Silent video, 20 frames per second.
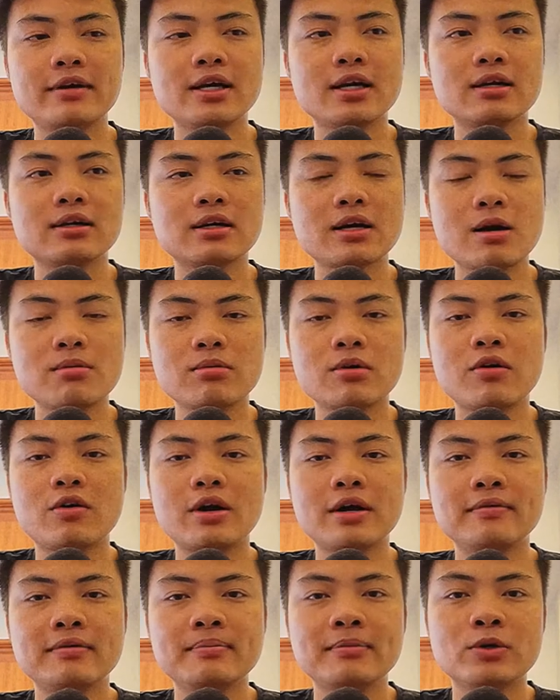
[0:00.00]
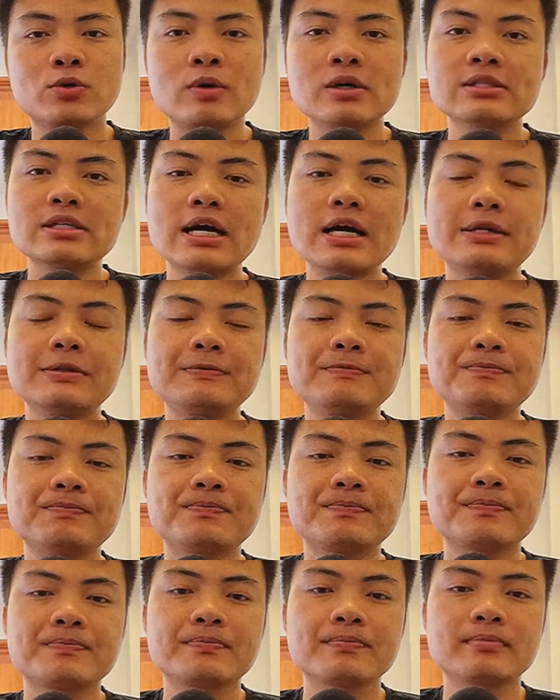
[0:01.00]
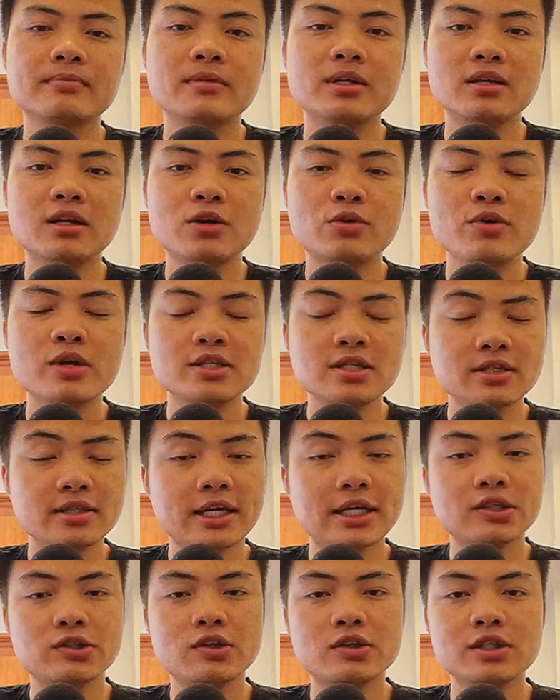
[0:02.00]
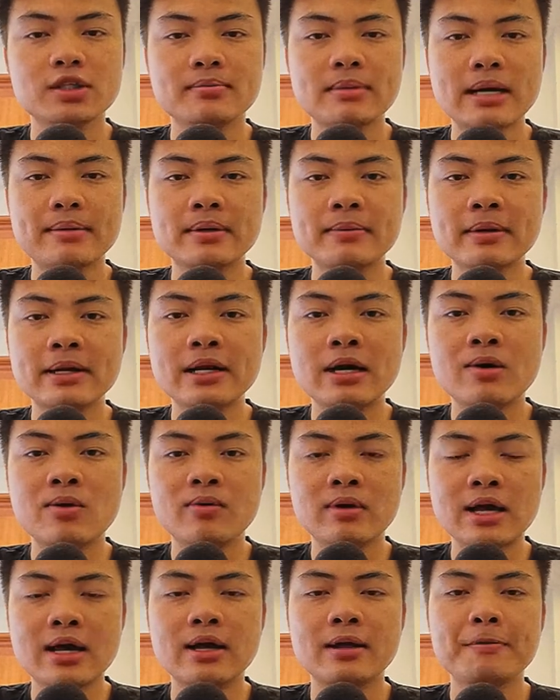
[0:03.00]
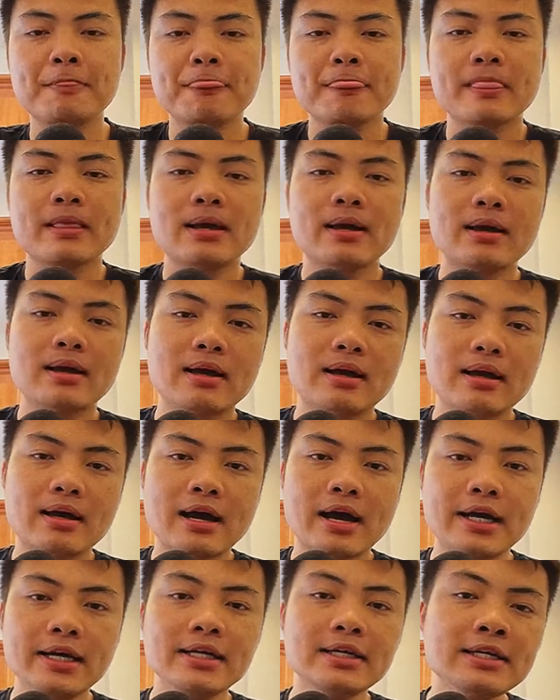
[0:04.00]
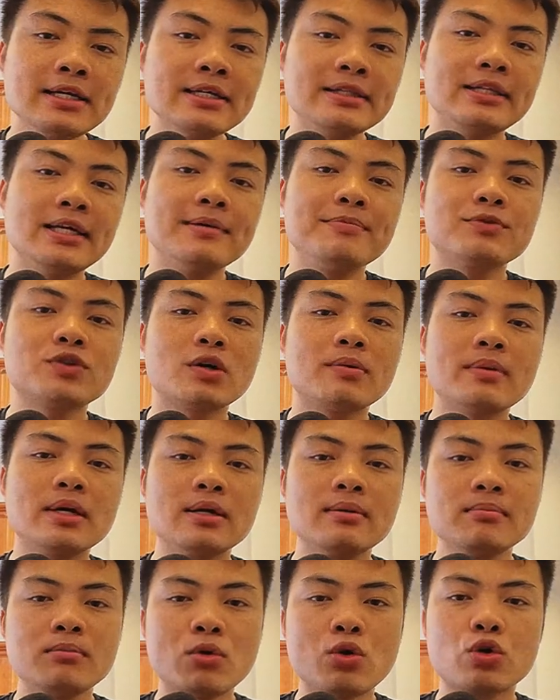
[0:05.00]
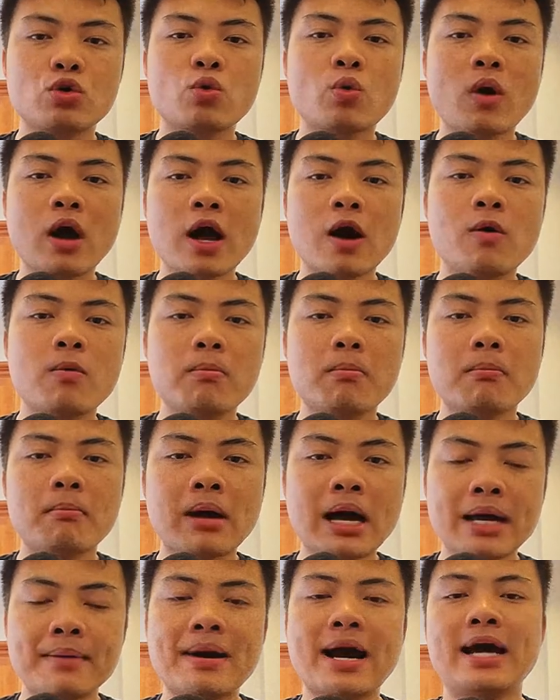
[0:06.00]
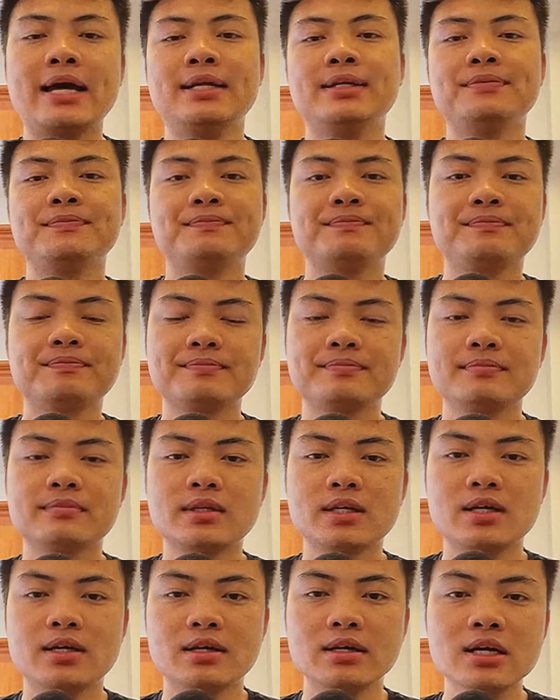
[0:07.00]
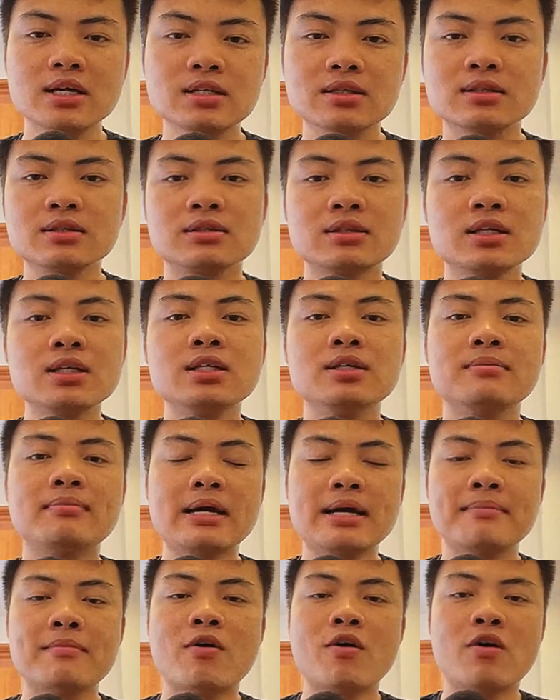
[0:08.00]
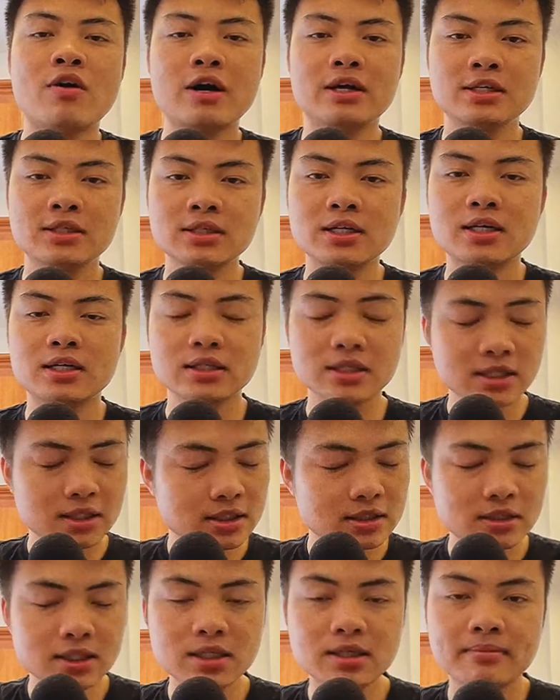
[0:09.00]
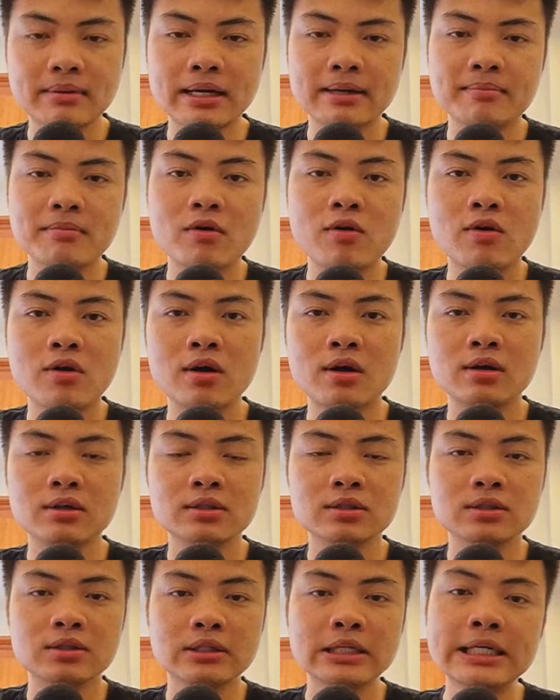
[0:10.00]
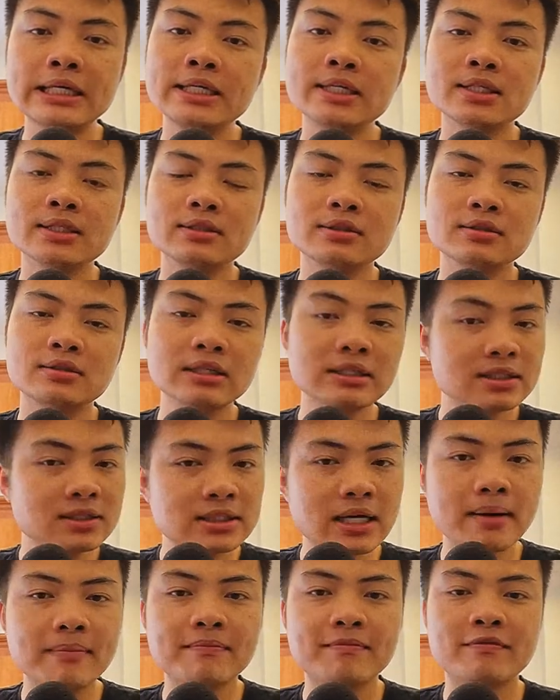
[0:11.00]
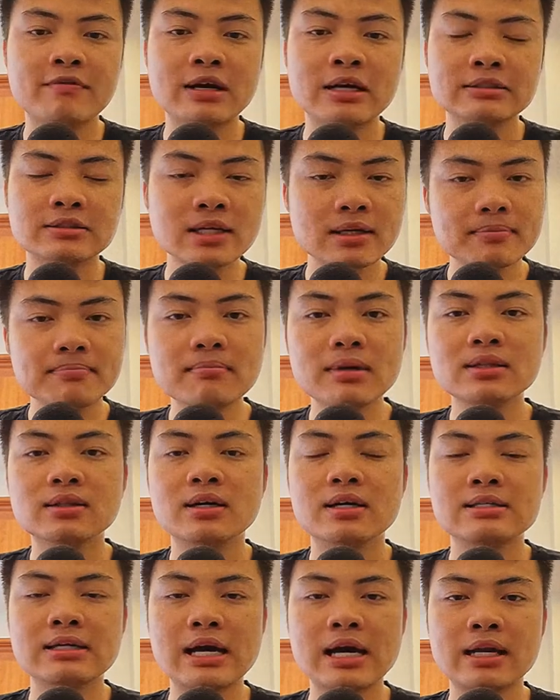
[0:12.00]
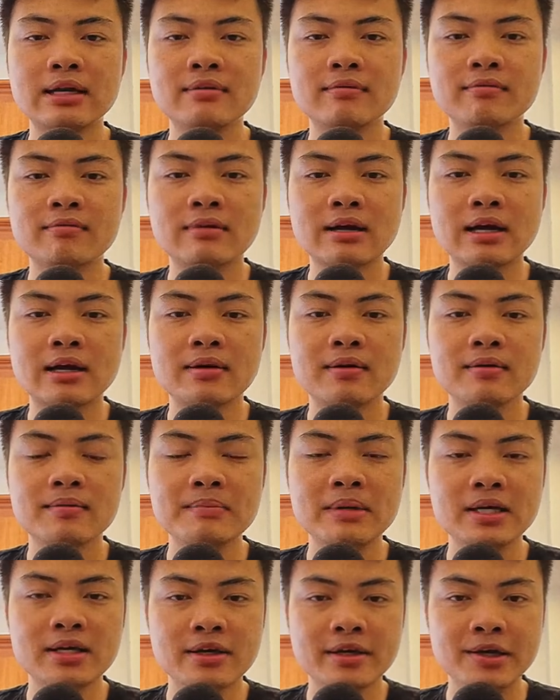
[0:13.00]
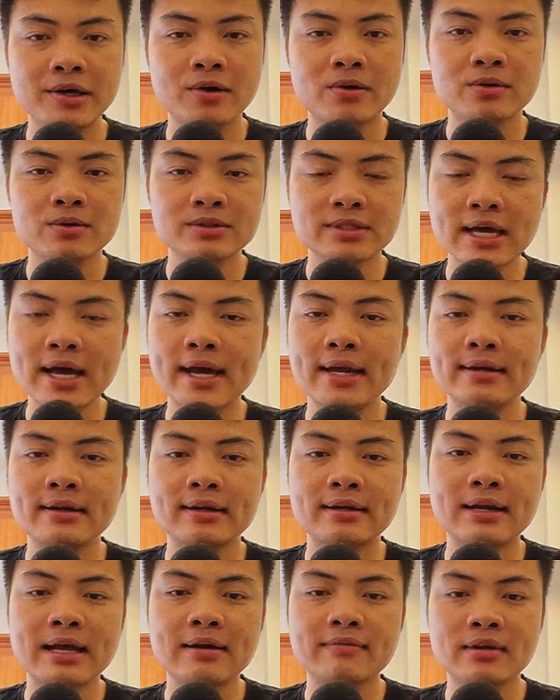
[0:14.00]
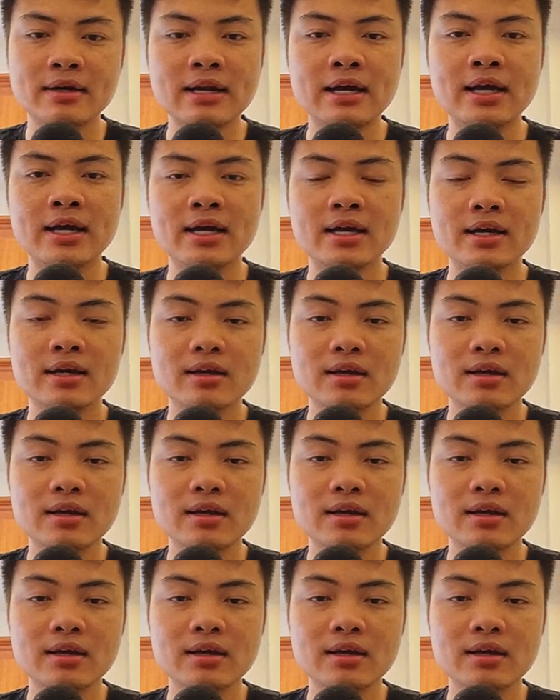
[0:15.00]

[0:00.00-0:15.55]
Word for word: việc học hỏi và mình quan sát thì lời khuyên chân thành cho những bạn mới bắt đầu là hãy đi tìm cho mình một khóa học bài bản đừng tự mày mò được chưa? đừng tự mày mò đi rất chậm và rất mất thời gian và bị hiểu sai lệch lạc vấn đề